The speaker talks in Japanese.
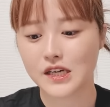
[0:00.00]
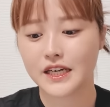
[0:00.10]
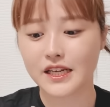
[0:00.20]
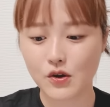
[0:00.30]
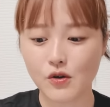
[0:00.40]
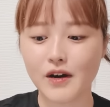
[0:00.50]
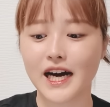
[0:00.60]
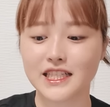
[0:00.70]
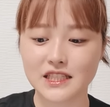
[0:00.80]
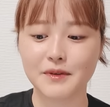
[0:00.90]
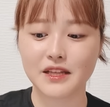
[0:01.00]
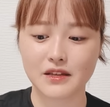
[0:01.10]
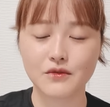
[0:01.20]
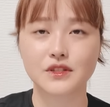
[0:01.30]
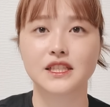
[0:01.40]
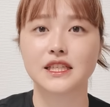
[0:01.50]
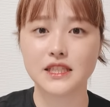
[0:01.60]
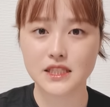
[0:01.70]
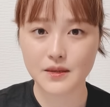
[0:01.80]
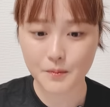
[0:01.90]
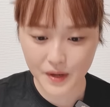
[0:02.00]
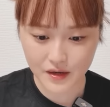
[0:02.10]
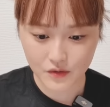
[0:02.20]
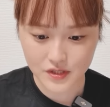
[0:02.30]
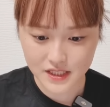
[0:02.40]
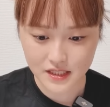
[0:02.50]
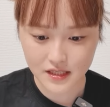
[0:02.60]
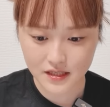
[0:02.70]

離婚は初めての新人弁護士